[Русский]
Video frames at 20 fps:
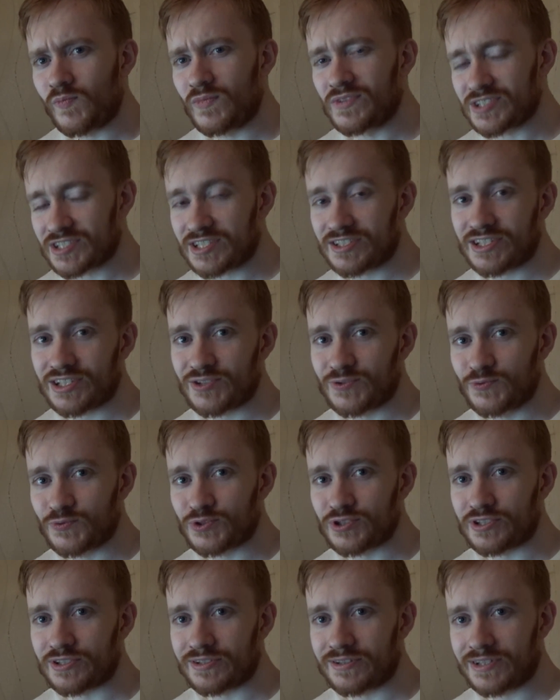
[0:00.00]
рассказать
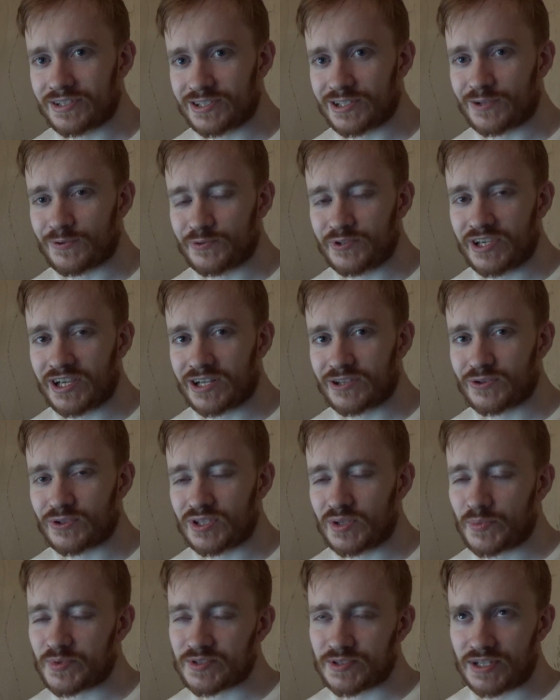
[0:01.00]
нужно для тех людей,
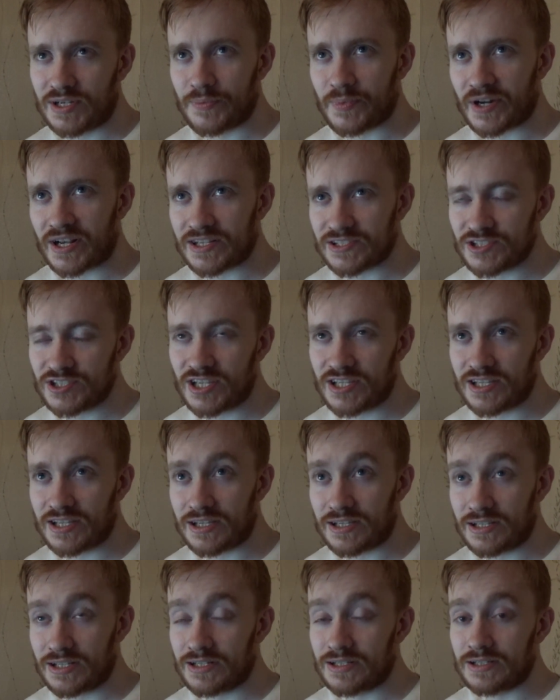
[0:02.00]
которые не посмотрели
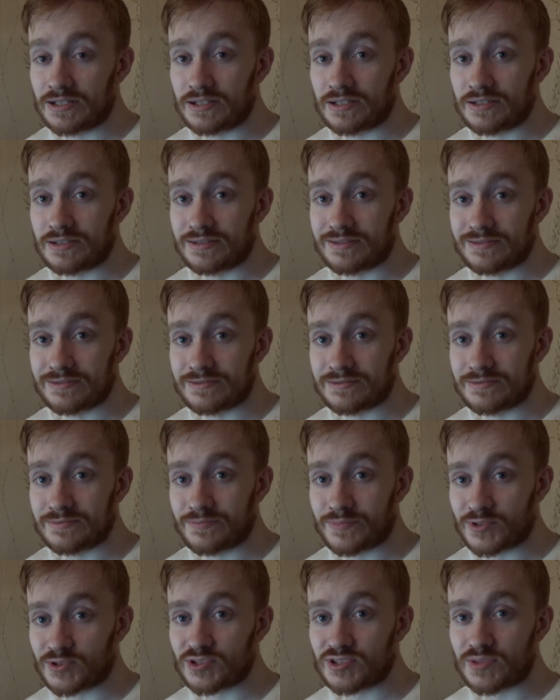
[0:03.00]
прохождение или
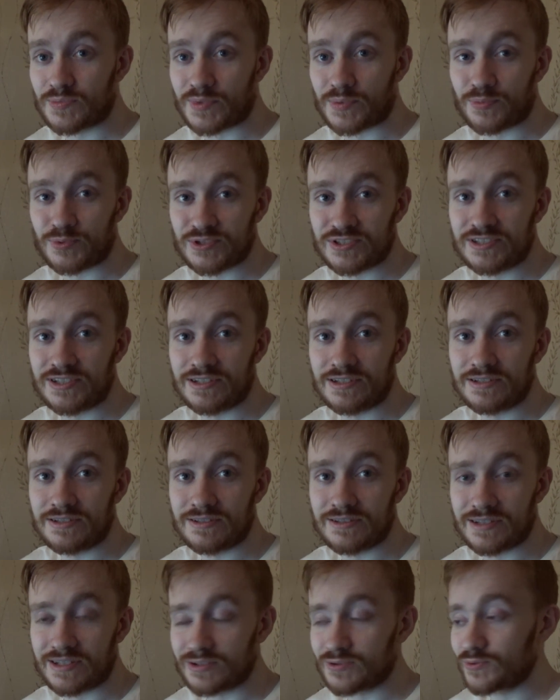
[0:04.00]
просто
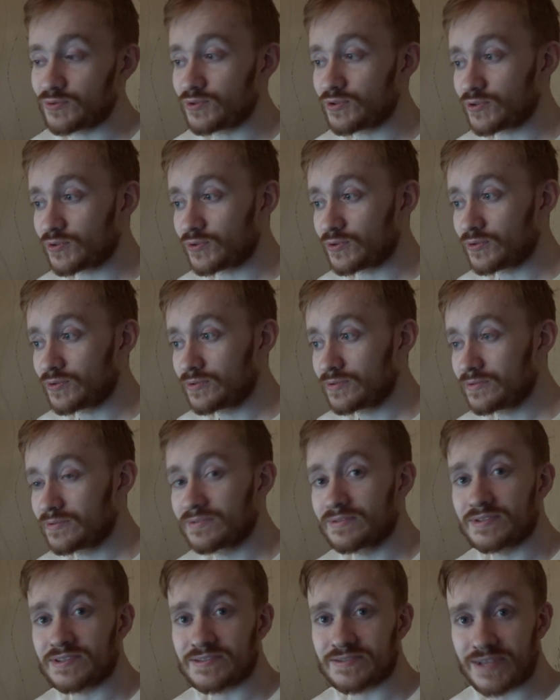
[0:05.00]
пропустили эту игру.
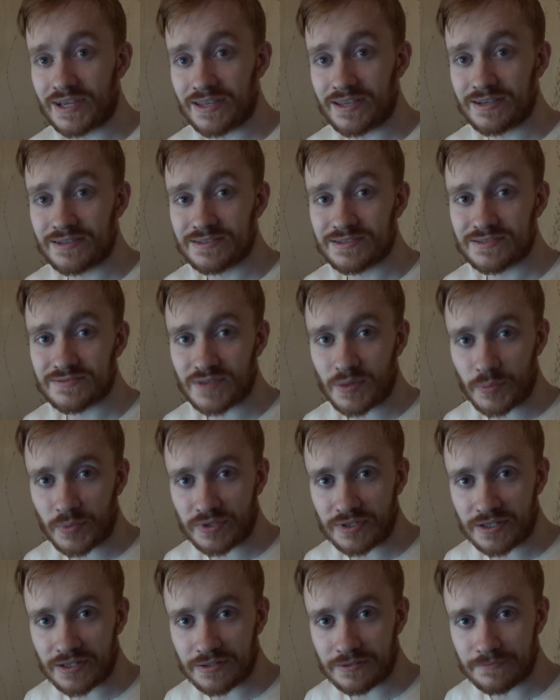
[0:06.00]
До свидания, с вами
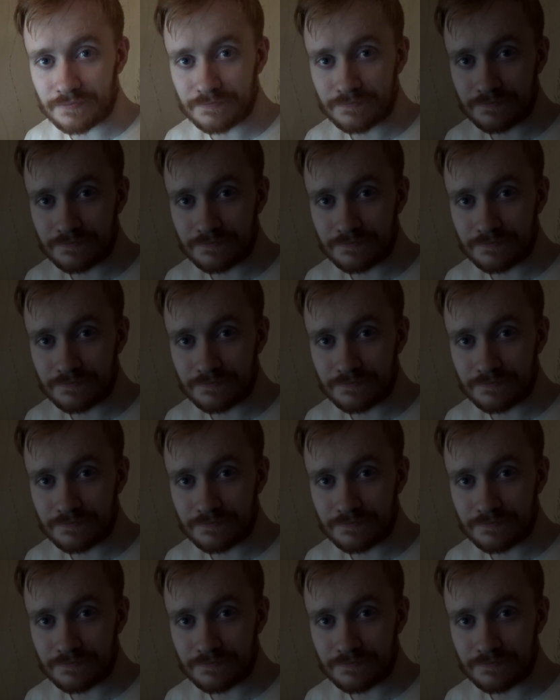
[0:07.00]
был Эллен.